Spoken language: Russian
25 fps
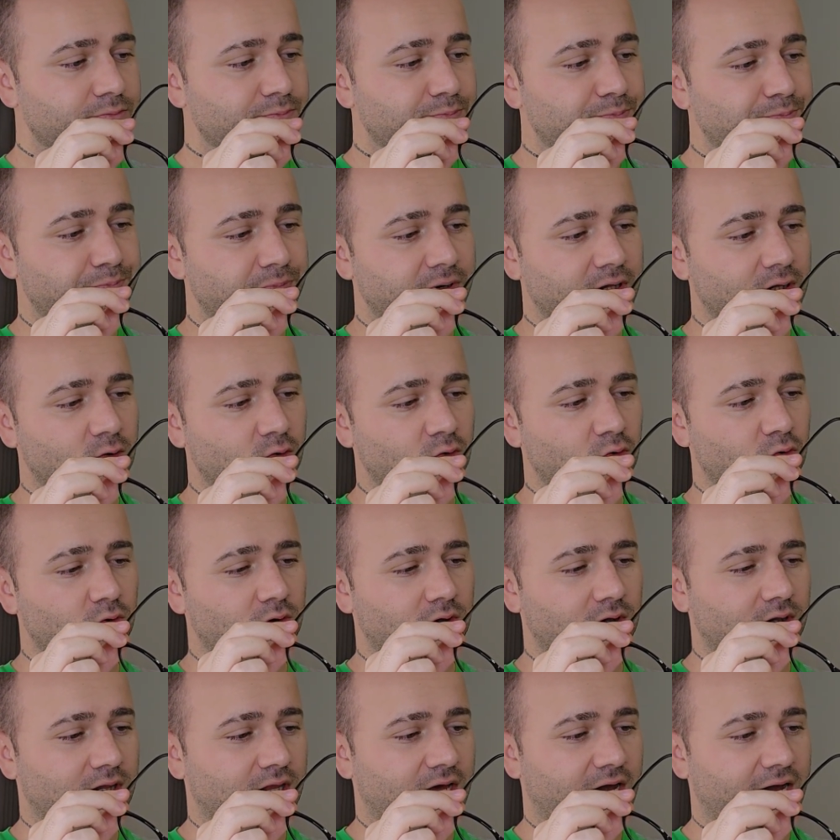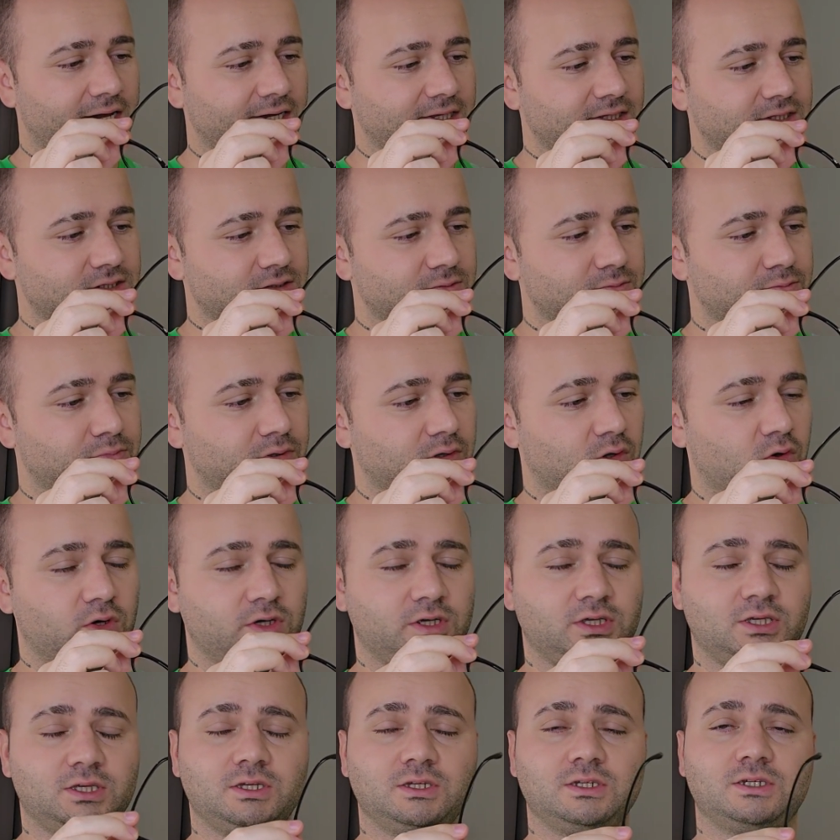Blue Light
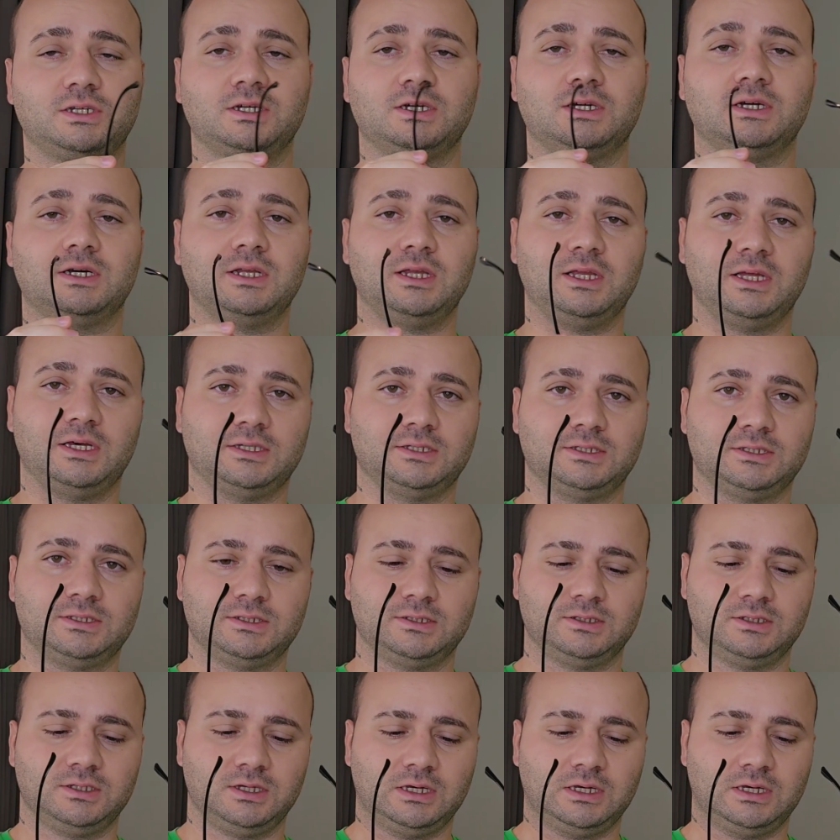Blocking Glass.